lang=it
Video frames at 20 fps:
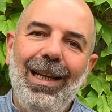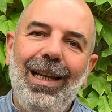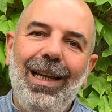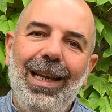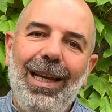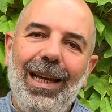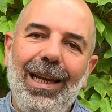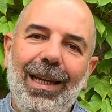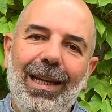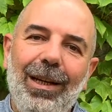
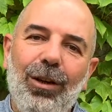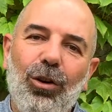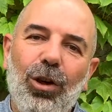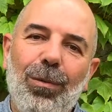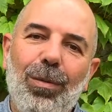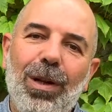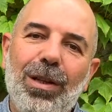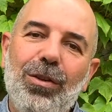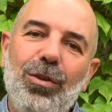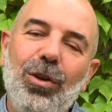e in
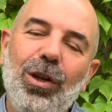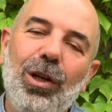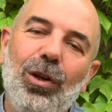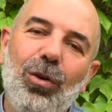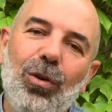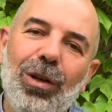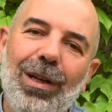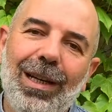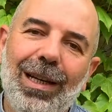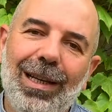collaborazione
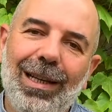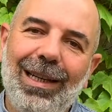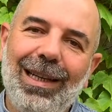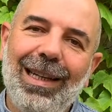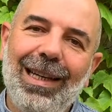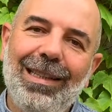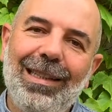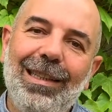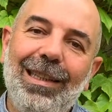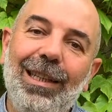con eh,
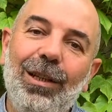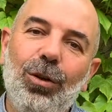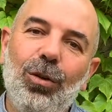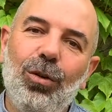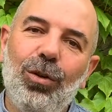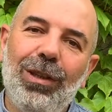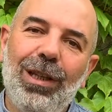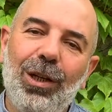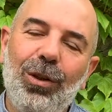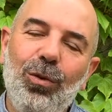
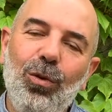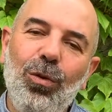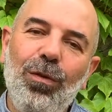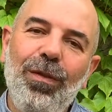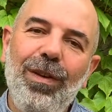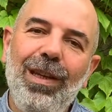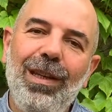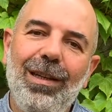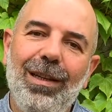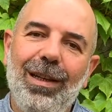Casentino
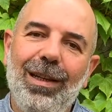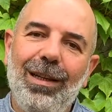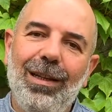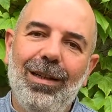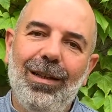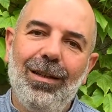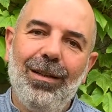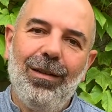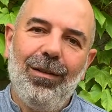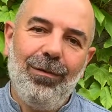Tartufi
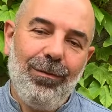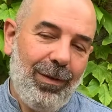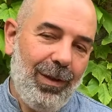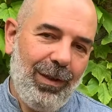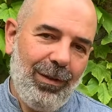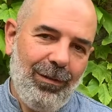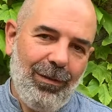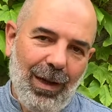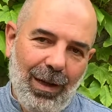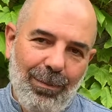eh,
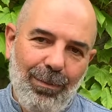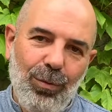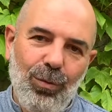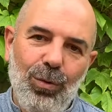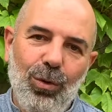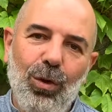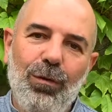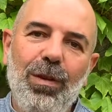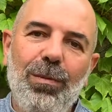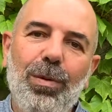vi,
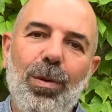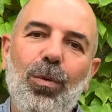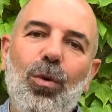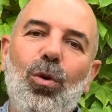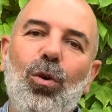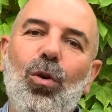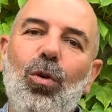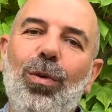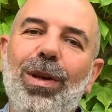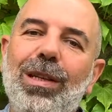appunto, vi
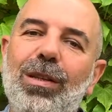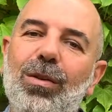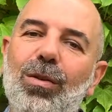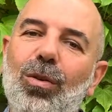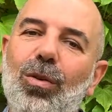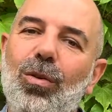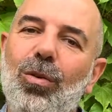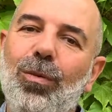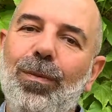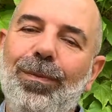propongo questo,
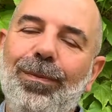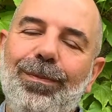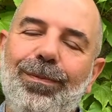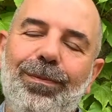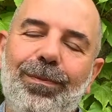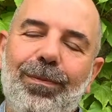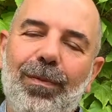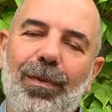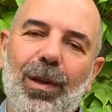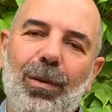
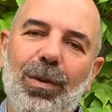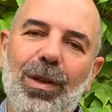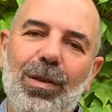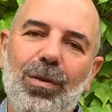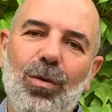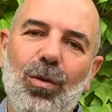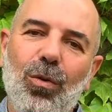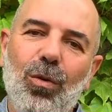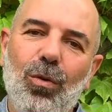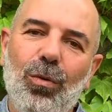mm,
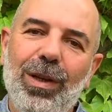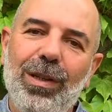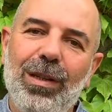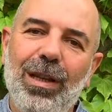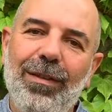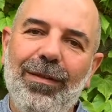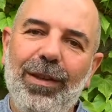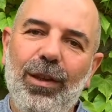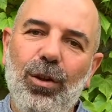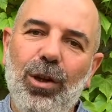questo, questa
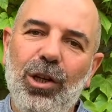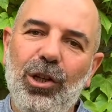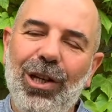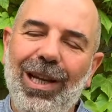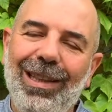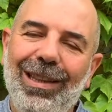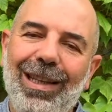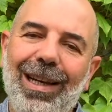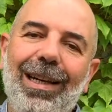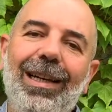
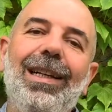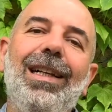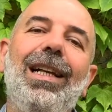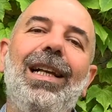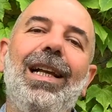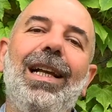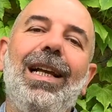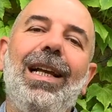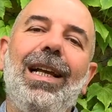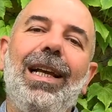videoricetta.
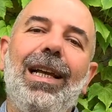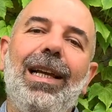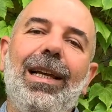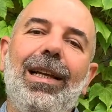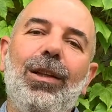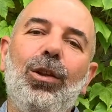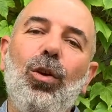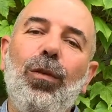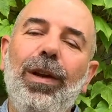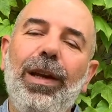
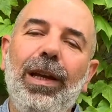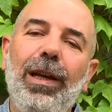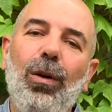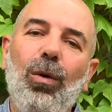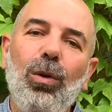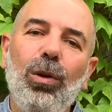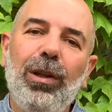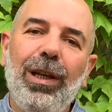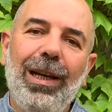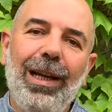Eh, dove
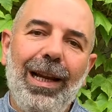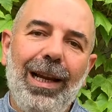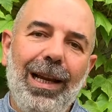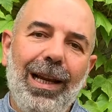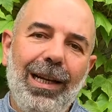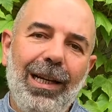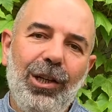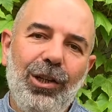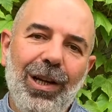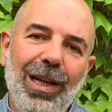oltre che la
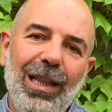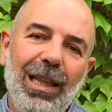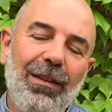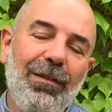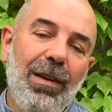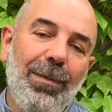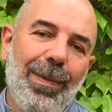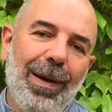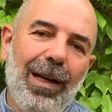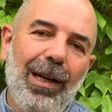ricetta
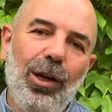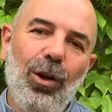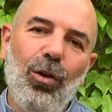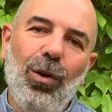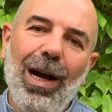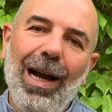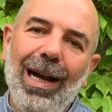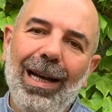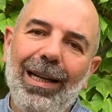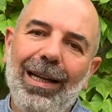vi parlerò
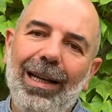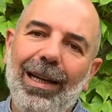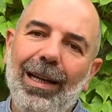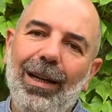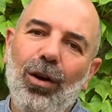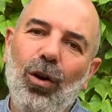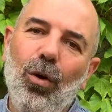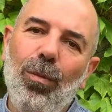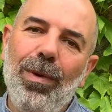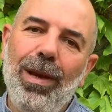anche
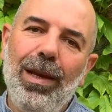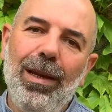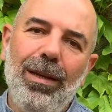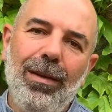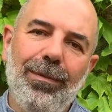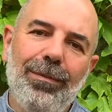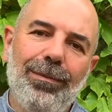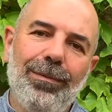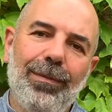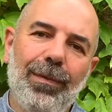come
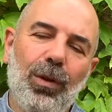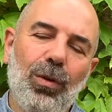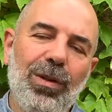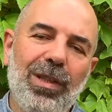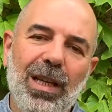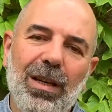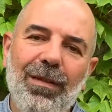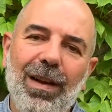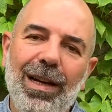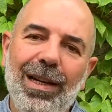mm,
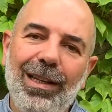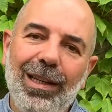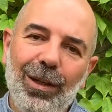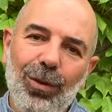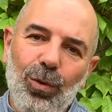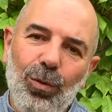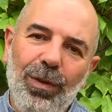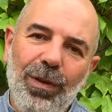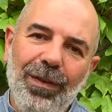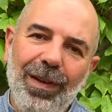conservare i
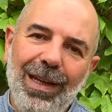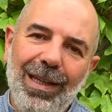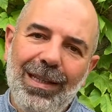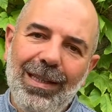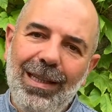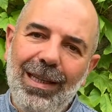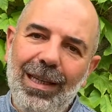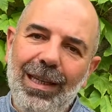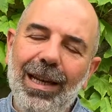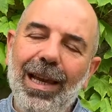tartufi
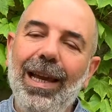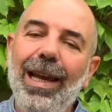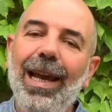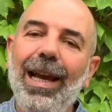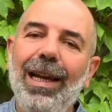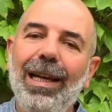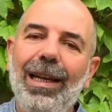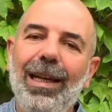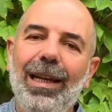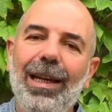freschi e
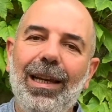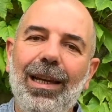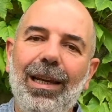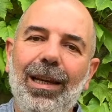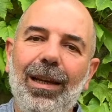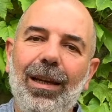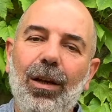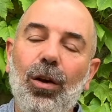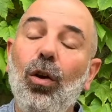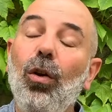anche
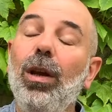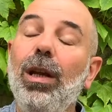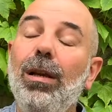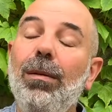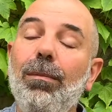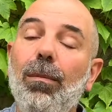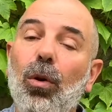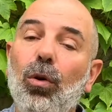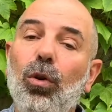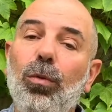il
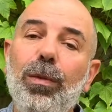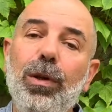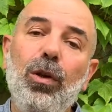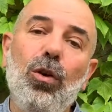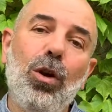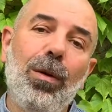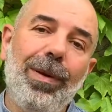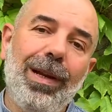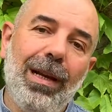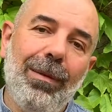modo
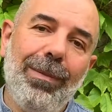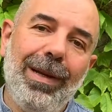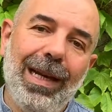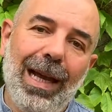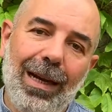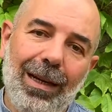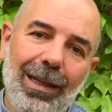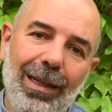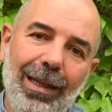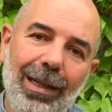migliore per
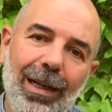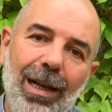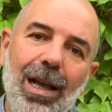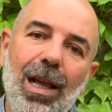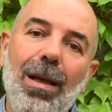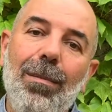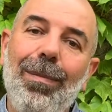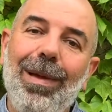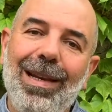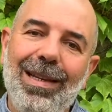abbinarli,
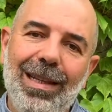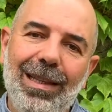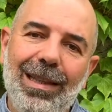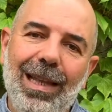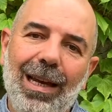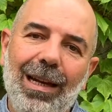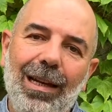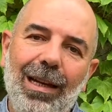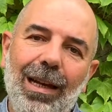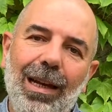per
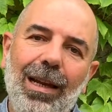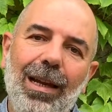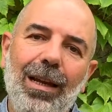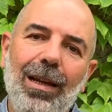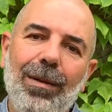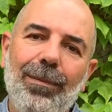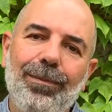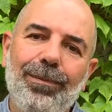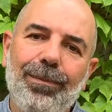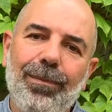esaltare
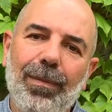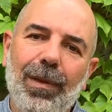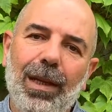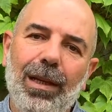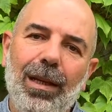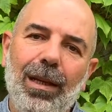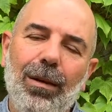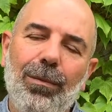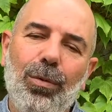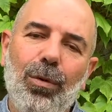mm,
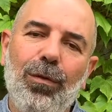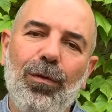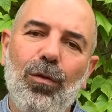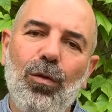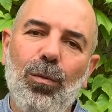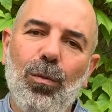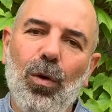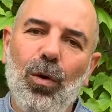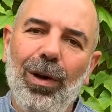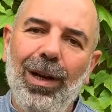il
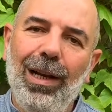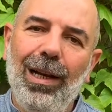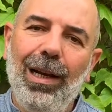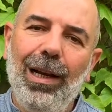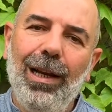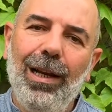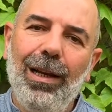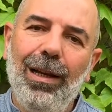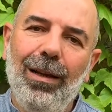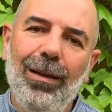profumo e, le,
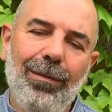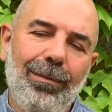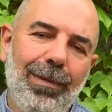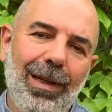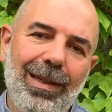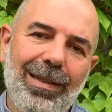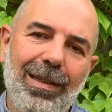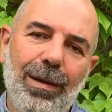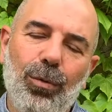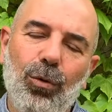e mm,
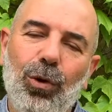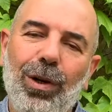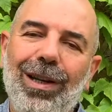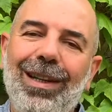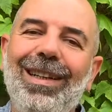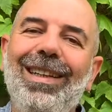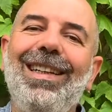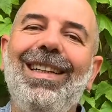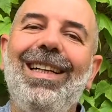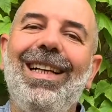il sapore.
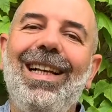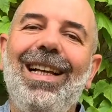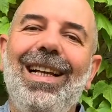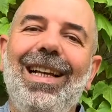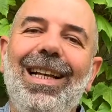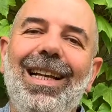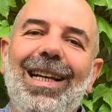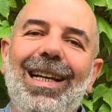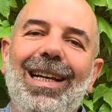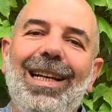
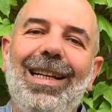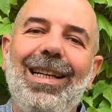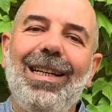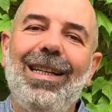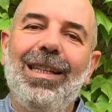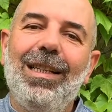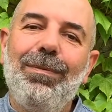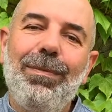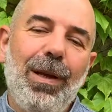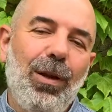
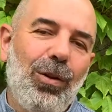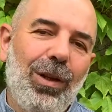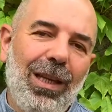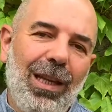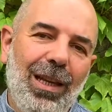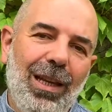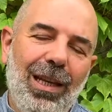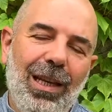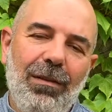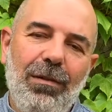Eh, spero
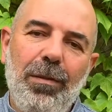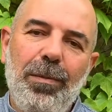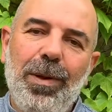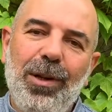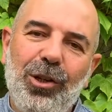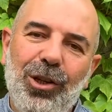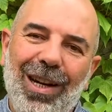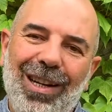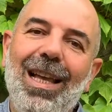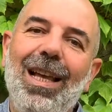che, che vi
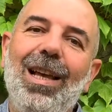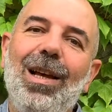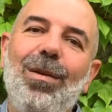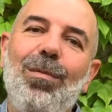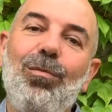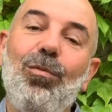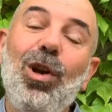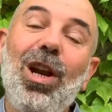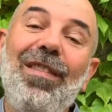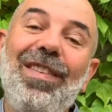piacerà. Buona